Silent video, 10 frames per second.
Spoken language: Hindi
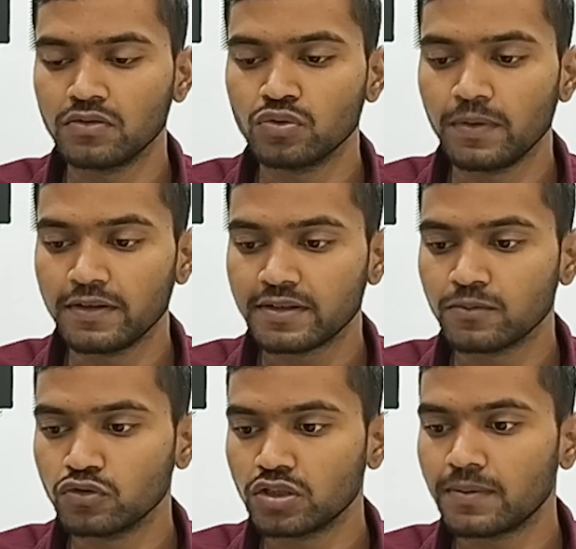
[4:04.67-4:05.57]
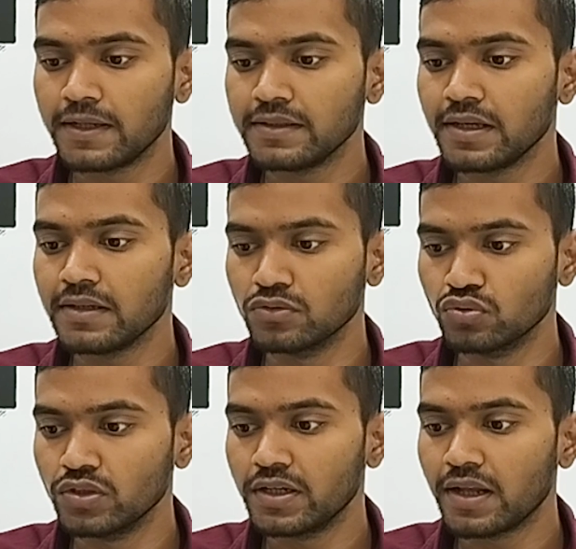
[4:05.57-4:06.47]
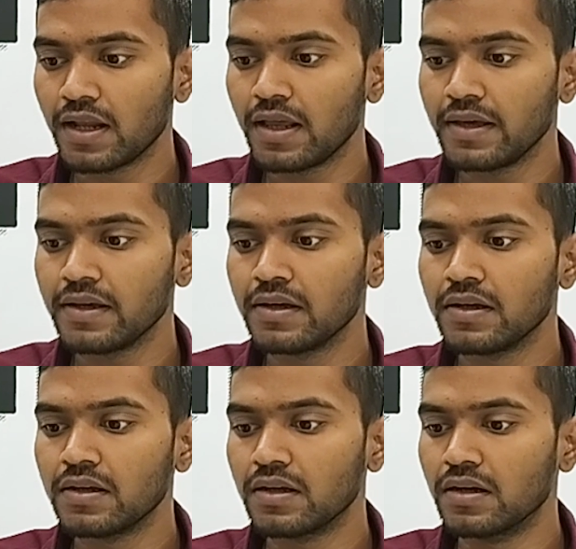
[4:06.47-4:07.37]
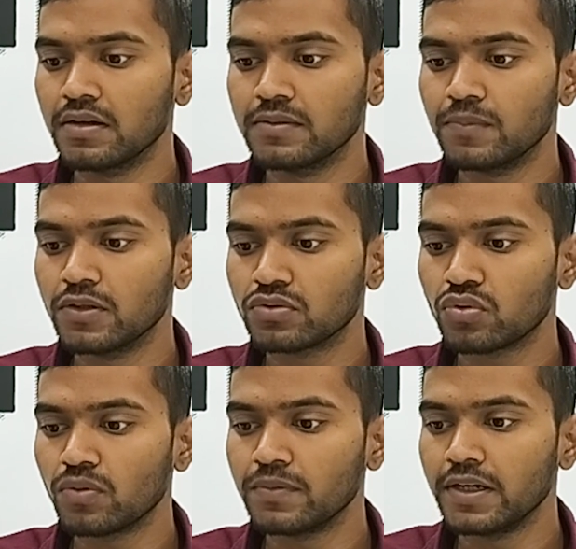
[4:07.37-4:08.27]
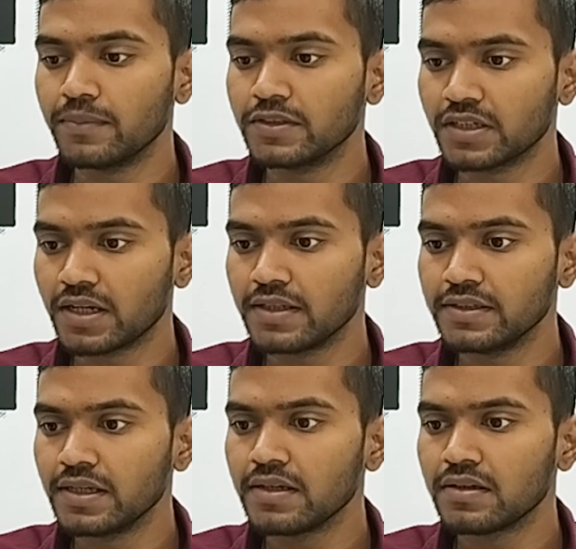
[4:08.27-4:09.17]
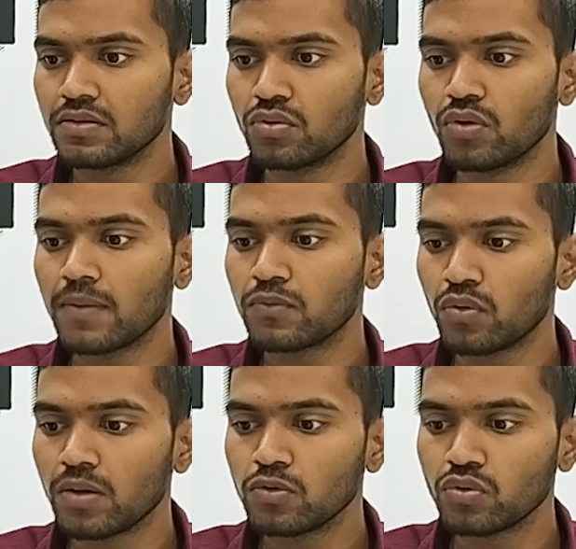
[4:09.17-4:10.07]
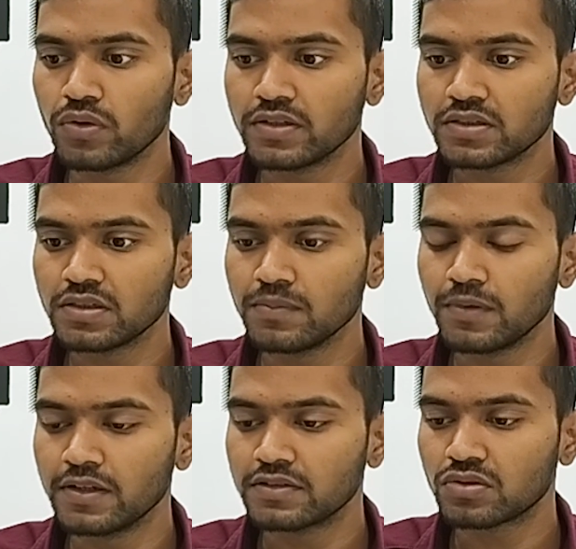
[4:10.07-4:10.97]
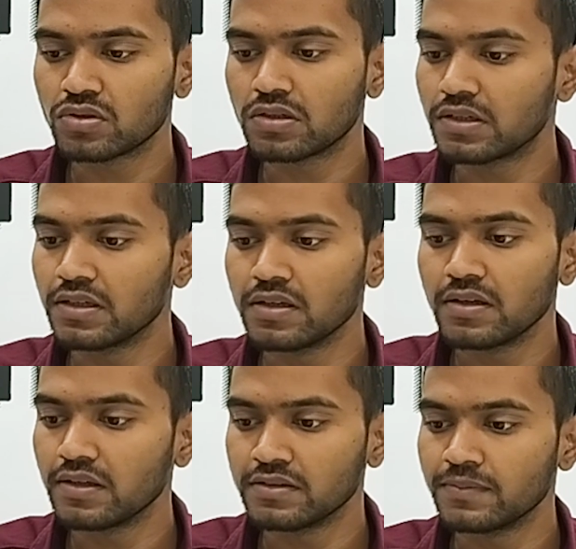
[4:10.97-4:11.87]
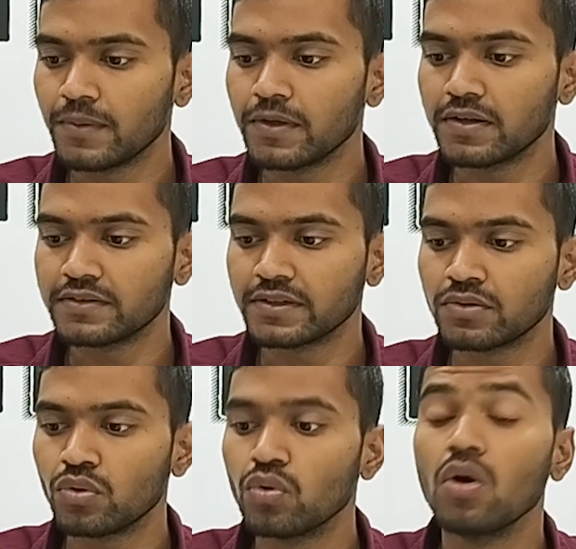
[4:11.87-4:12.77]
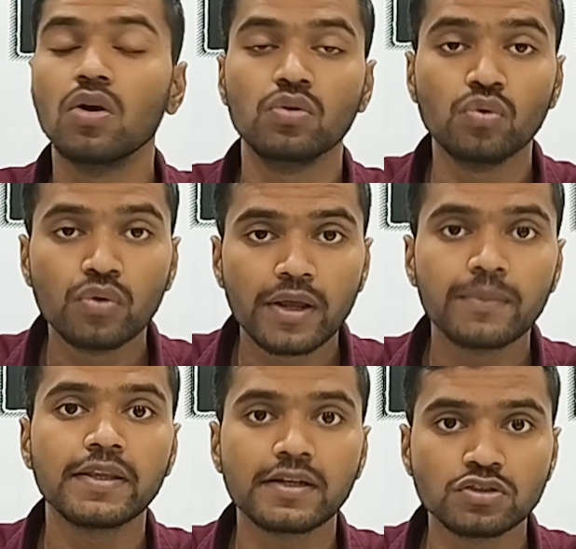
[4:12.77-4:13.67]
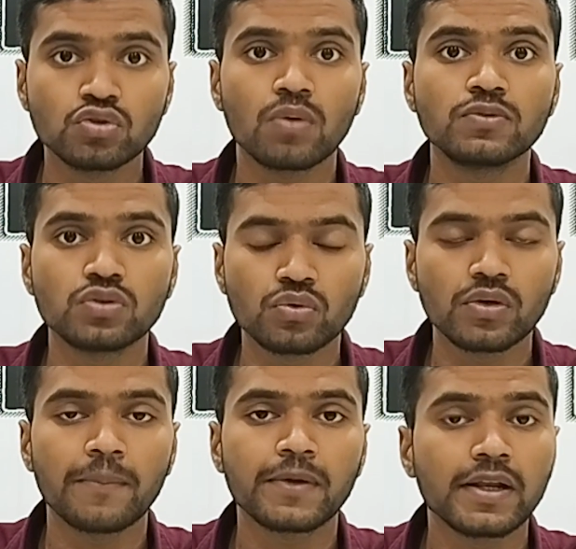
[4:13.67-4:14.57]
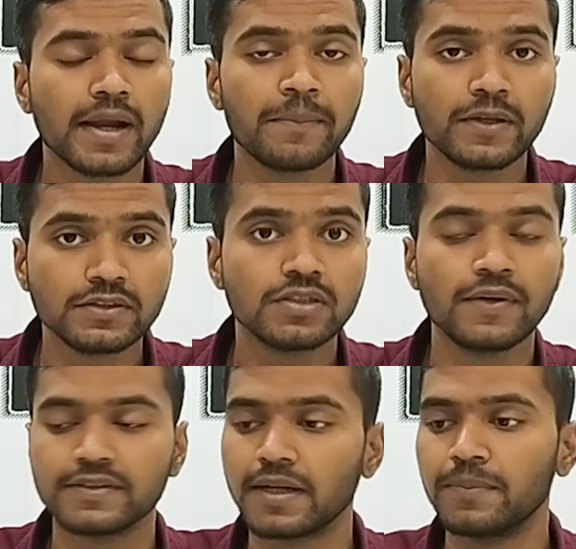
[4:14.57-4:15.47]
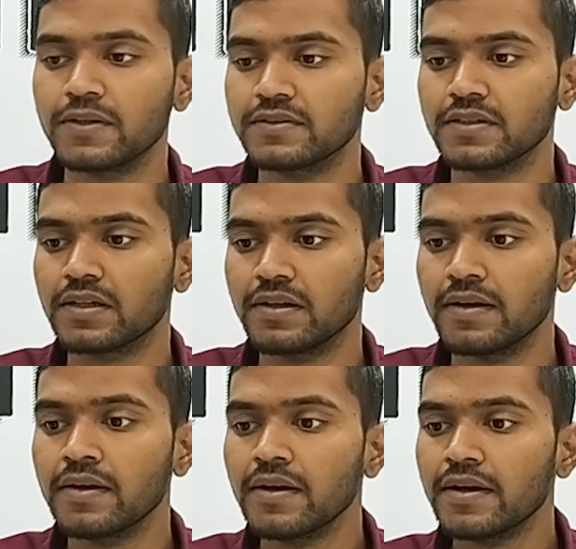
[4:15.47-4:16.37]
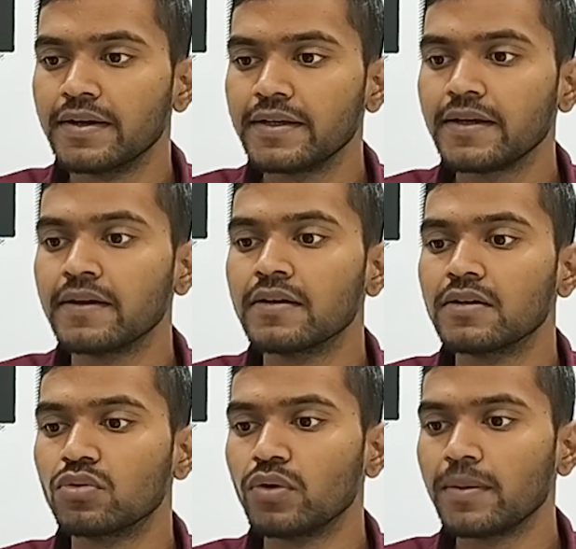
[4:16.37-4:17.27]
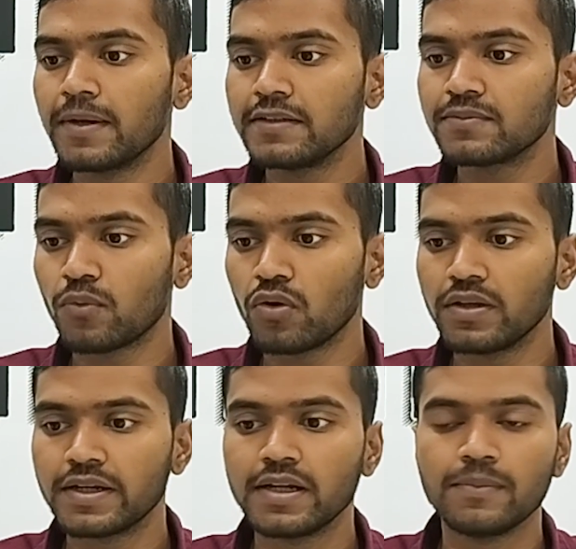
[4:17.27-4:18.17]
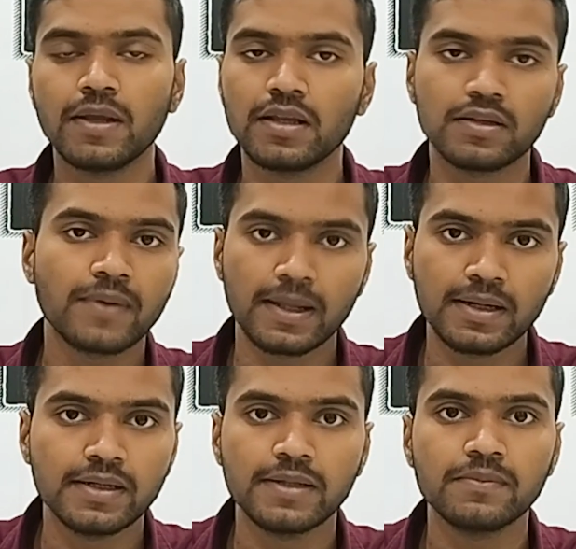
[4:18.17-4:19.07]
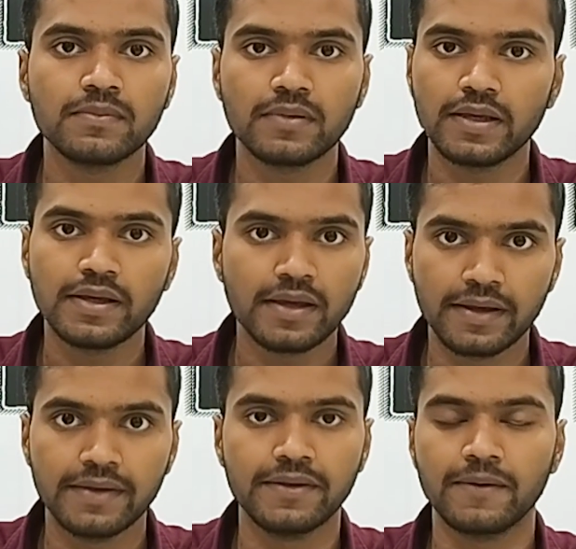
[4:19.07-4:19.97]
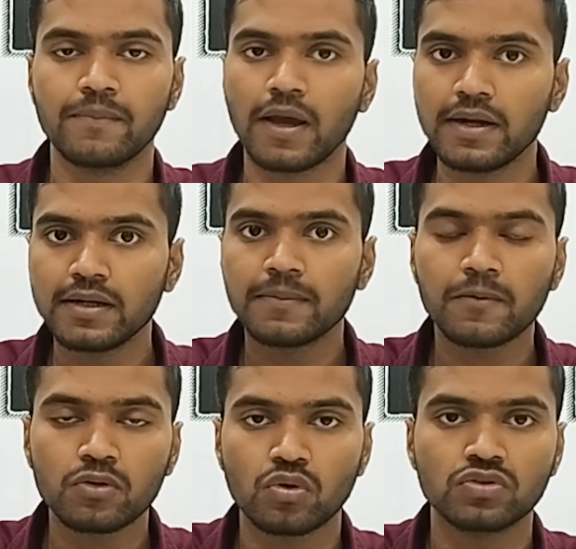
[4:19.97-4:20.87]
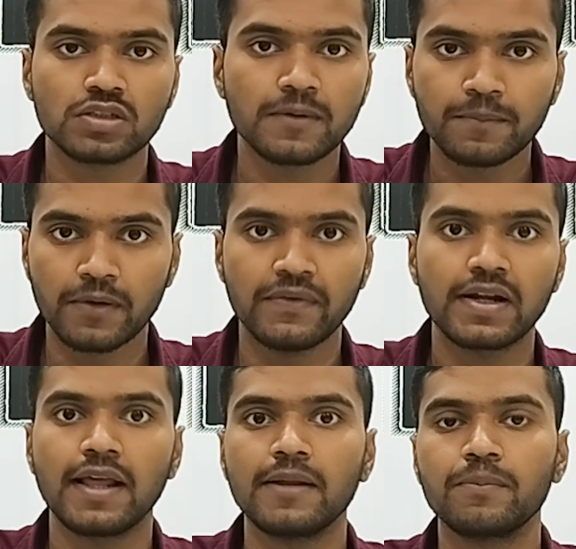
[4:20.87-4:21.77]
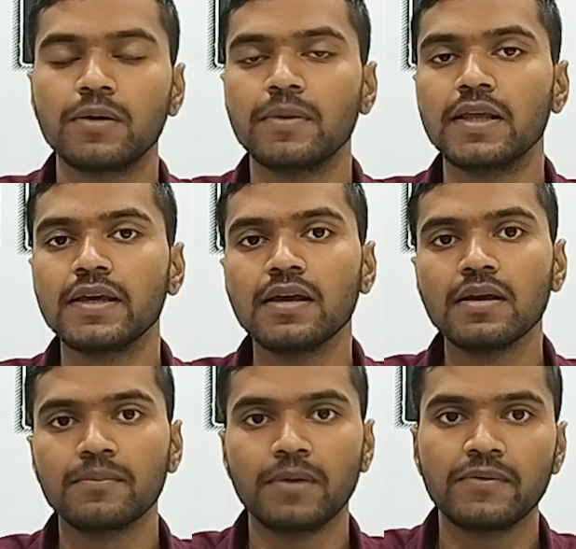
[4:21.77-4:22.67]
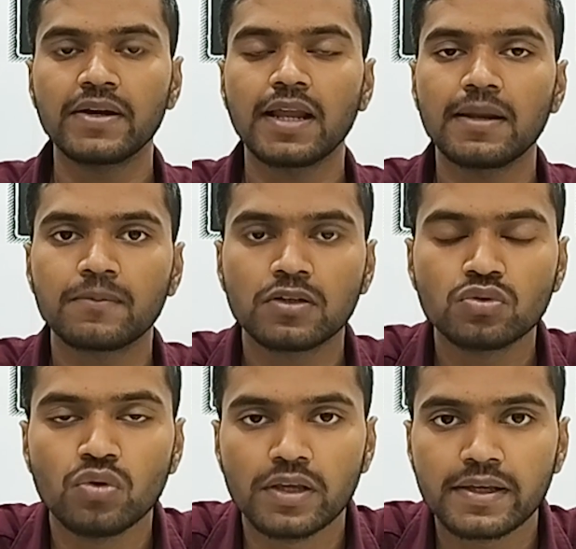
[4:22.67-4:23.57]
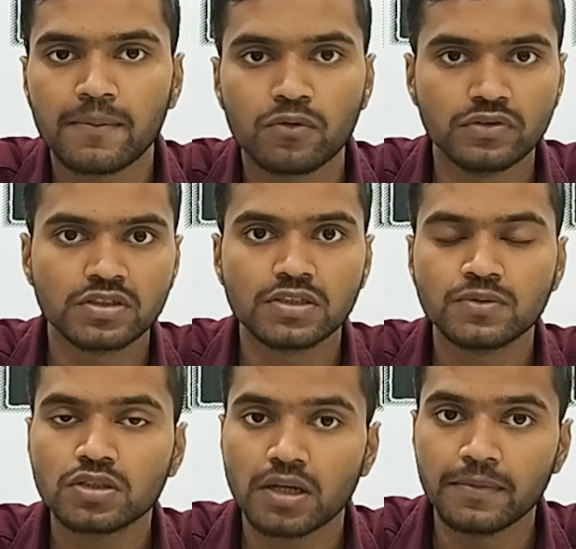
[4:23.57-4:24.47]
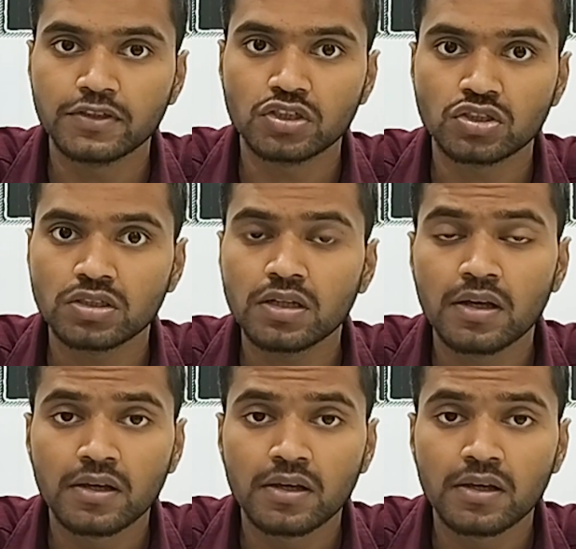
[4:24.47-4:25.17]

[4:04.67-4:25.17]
जो ब्लेसिंग मुजरबानी है जूनियर डाला है इन प्लेयर्स को अपने टीम में जगह दी है तो आप थोड़ा बहुत रोटेशन इन प्लेयर्स के इसमें भी कर सकते हो रैंक में एक अच्छे ऑप्शन होंगे आपके लिए कैप्टनसी वाइस कैप्टनसी के लिए ठीक है तो ये हमारी स्मॉल लीग की टीम है लेकिन फाइनल टीम ए है नहीं फाइनल टीम आपको टॉस के बाद परफेक्ट लाइनअप पर मिलेगी परफेक्ट लाइनअप का जो लिंक है आपको डिस्क्रिप्शन कमेंट सेक्शन